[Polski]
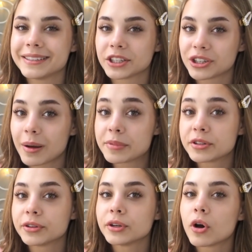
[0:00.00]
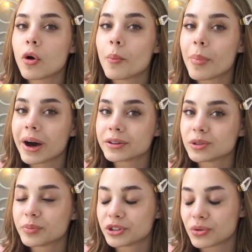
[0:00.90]
zaczęłam się do niego
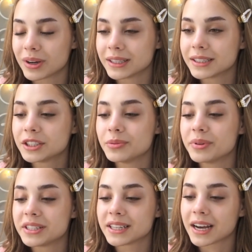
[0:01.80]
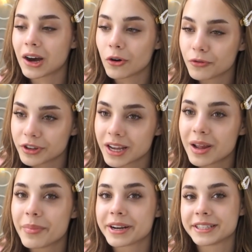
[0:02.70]
bardzo przykładać i być taka o
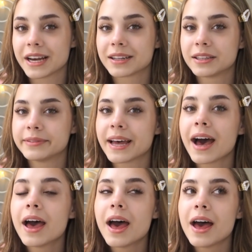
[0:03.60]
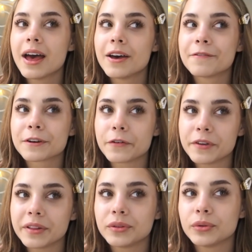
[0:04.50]
wiele bardziej aktywna w
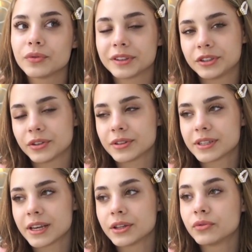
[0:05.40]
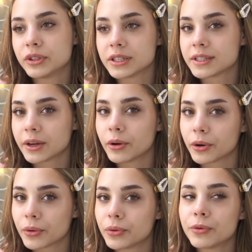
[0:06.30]
kwietniu 2020
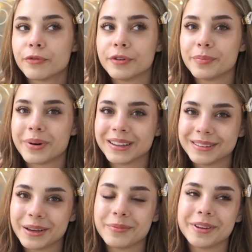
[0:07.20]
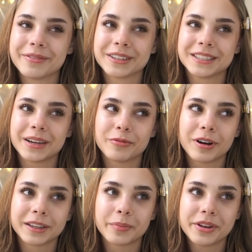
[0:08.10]
roku, w pandemii właśnie, jak
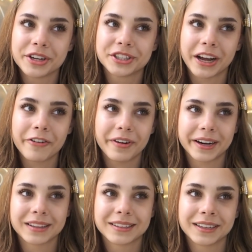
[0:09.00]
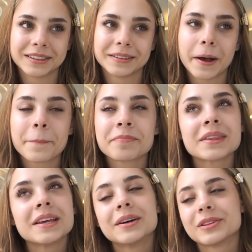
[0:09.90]
była ta pierwsza kwarantanna,
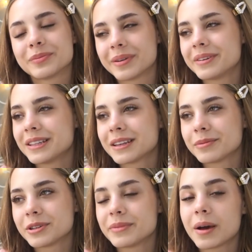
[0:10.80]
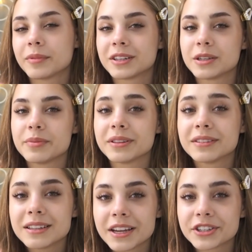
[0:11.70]
to pamiętam, że miałam dla siebie
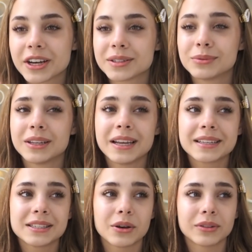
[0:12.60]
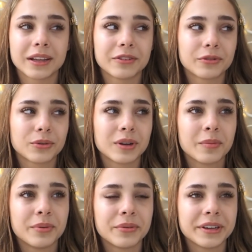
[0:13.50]
tyle czasu. Te lekcje online w ogóle
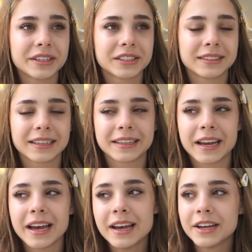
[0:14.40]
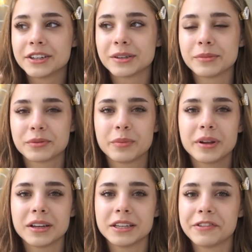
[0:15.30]
były jeszcze takie, że myśmy
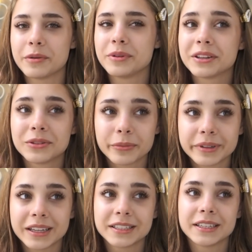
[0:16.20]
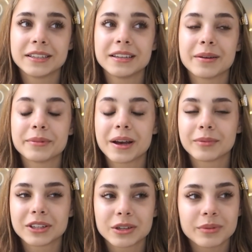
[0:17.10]
mieli, nie wiem, jedną na dzień i ja miałam
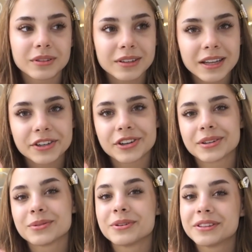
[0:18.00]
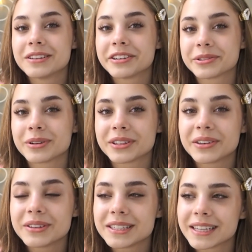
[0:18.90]
dla siebie tyle czasu i tyle czasu na
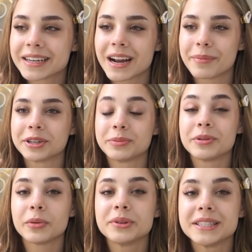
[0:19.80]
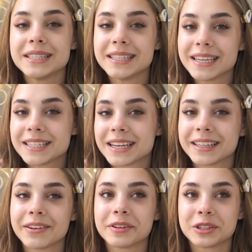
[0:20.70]
tego Instagrama, żeby robić zdjęcia
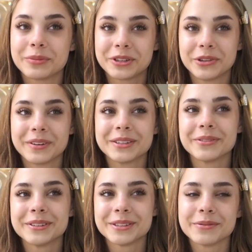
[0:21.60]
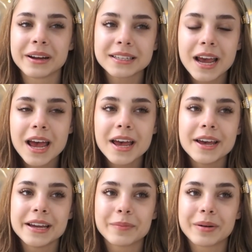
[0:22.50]
dla Was, żeby się do Was odzywać.
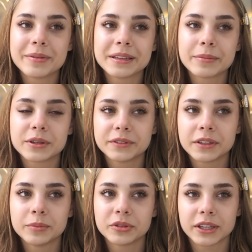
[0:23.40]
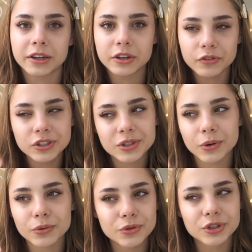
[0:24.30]
I ja pamiętam, że wtedy mi to tak
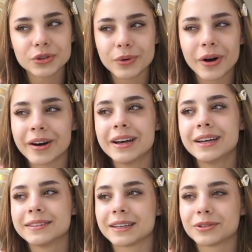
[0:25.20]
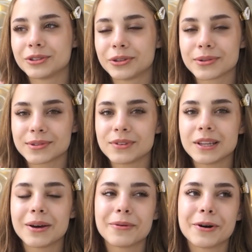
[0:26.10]
wszystko ruszyło, tak to się
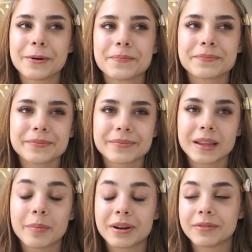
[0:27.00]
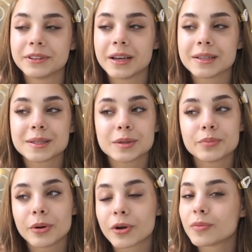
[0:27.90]
rozwinęło. Mm, naprawdę
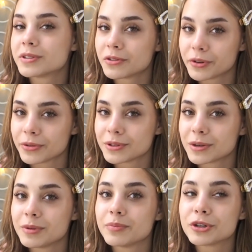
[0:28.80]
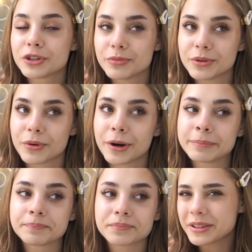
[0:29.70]
sporo obserwujących mi przybyło.
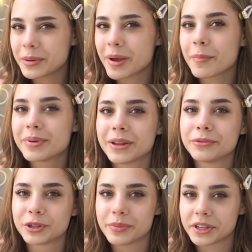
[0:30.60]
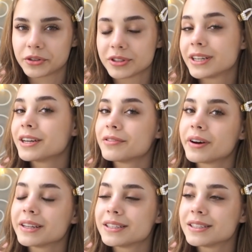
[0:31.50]
Nigdy nie miałam planu, żeby zacząć
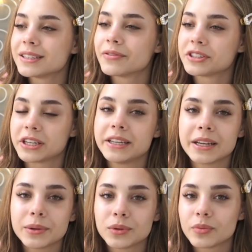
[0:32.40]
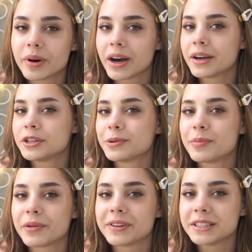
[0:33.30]
nagrywać e, właśnie i na YouTube'a, i żeby
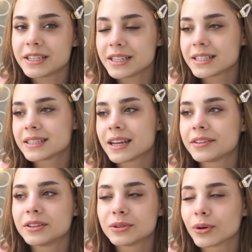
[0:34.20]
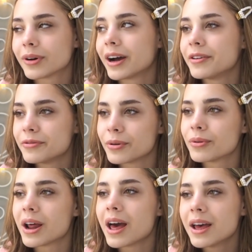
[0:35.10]
prowadzić Insta, TikToka i w
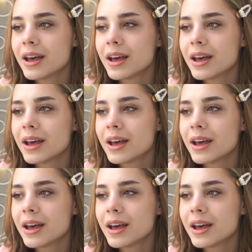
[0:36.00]
ogóle